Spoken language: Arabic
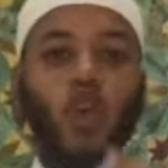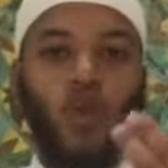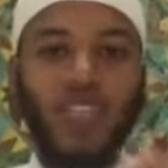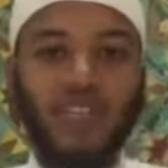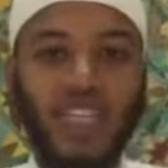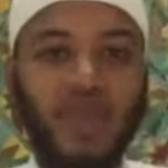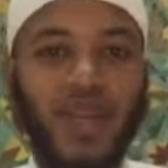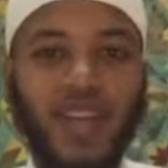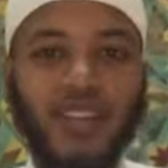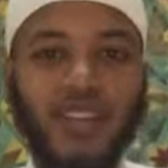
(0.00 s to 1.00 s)
وتفسير
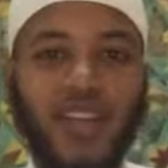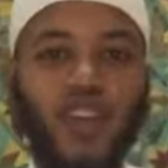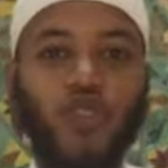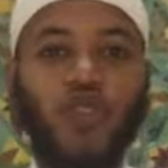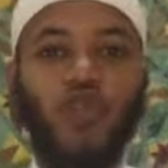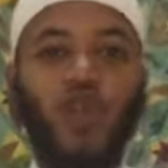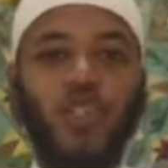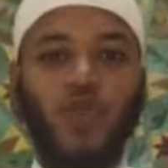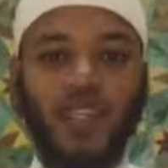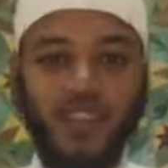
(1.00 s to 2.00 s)
من غسل يوم الجمعة
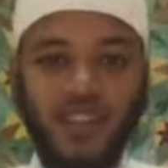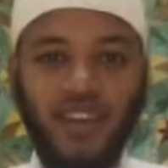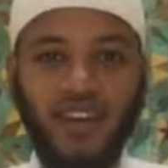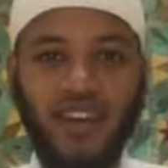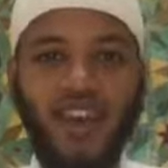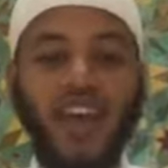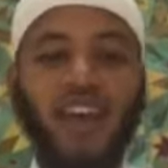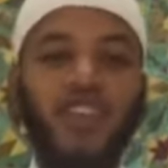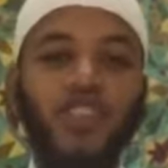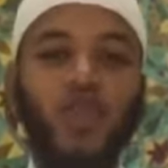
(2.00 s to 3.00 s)
واغتسل
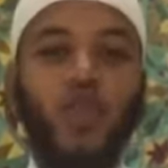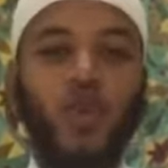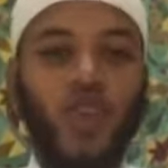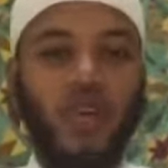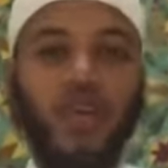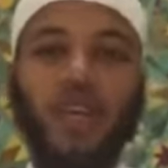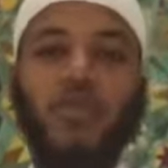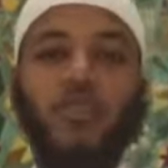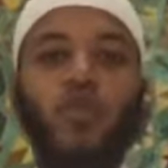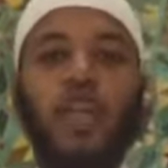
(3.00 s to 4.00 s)
قال الشيخ العثيمين
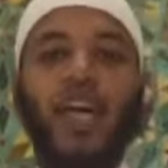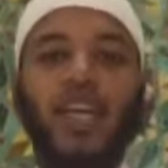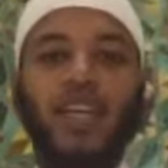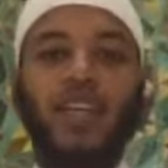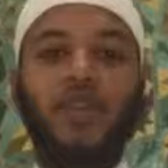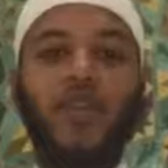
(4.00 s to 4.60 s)
رحمة الله عليه